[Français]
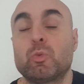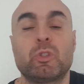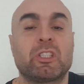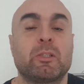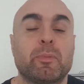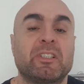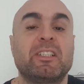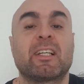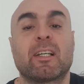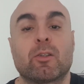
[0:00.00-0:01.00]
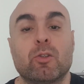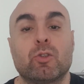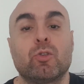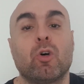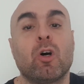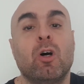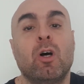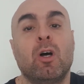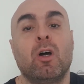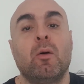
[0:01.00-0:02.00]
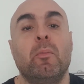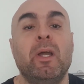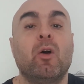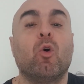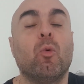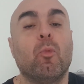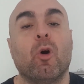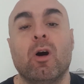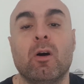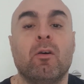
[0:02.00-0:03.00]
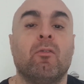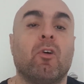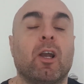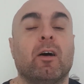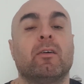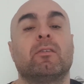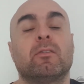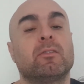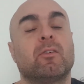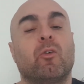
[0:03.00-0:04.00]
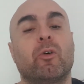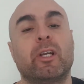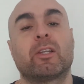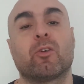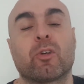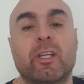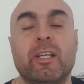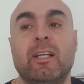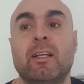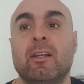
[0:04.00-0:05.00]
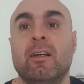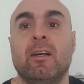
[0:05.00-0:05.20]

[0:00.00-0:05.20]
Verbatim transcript: Oui, ça s'est passé il y a quelques jours, mais au moins, voilà, on est tranquille.